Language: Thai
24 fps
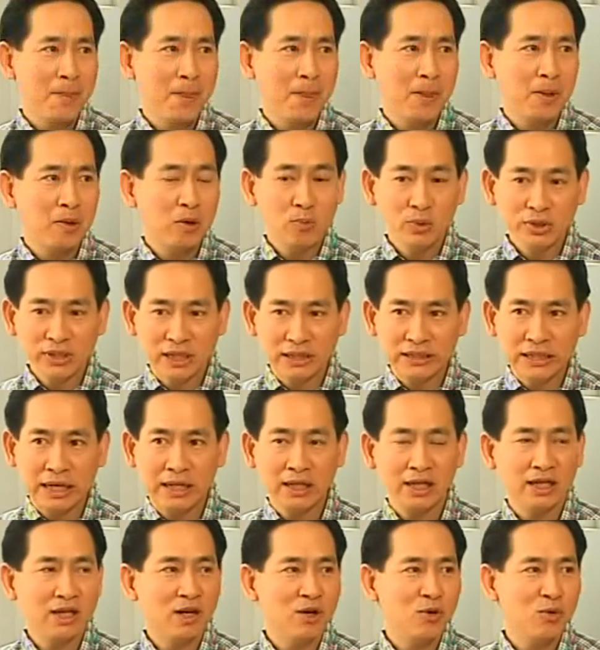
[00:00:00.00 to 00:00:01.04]
เพราะบริษัทใหญ่
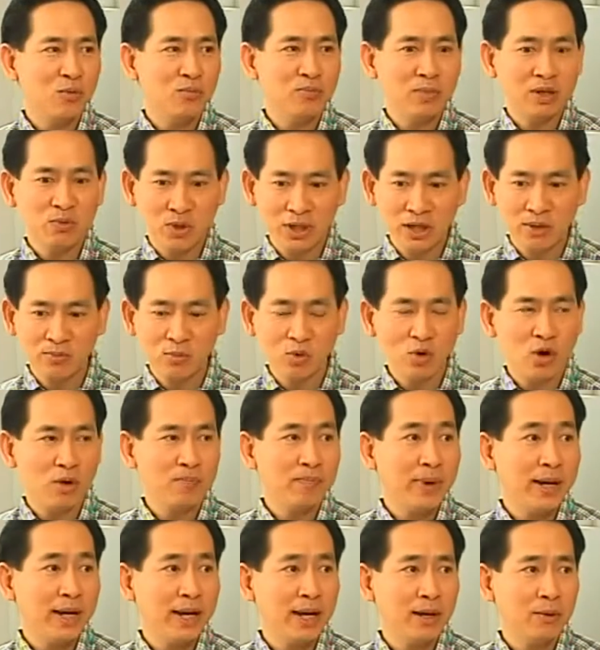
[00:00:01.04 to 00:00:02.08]
นี้เขามันว่าถ้าองค์กร
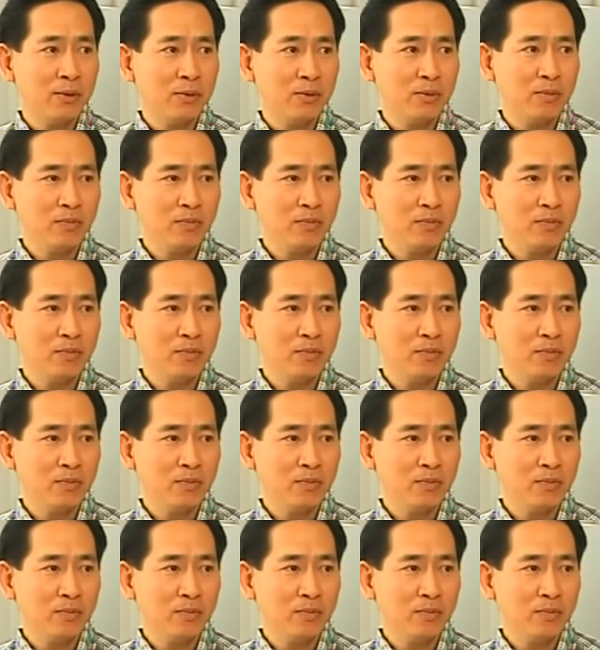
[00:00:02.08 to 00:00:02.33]
ไปแล้ว